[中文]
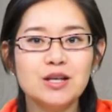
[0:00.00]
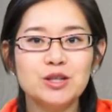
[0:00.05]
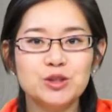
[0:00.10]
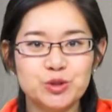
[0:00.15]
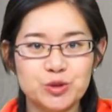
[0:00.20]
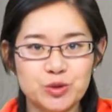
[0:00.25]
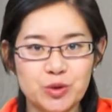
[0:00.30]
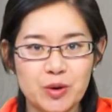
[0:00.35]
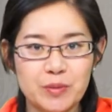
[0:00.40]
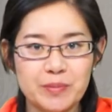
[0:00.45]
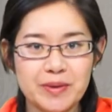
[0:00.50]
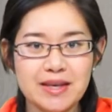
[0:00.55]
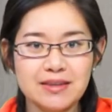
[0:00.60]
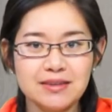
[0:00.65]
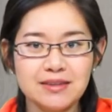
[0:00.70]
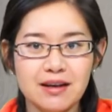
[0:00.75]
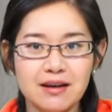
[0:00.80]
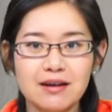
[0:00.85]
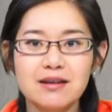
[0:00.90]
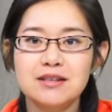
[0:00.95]
左边
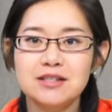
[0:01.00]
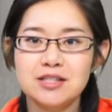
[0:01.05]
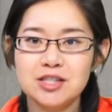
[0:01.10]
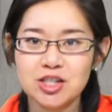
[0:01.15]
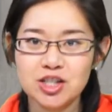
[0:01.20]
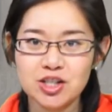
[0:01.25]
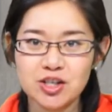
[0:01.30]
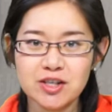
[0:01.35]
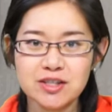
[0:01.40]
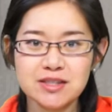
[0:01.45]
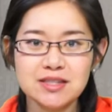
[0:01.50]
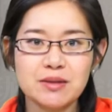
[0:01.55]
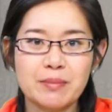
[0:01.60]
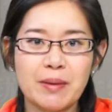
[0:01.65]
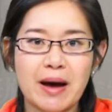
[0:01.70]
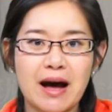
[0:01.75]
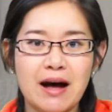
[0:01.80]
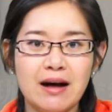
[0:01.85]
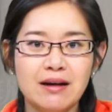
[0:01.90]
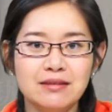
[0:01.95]
的车字
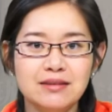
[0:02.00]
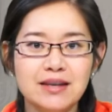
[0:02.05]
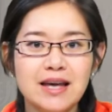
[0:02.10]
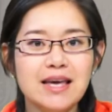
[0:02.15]
旁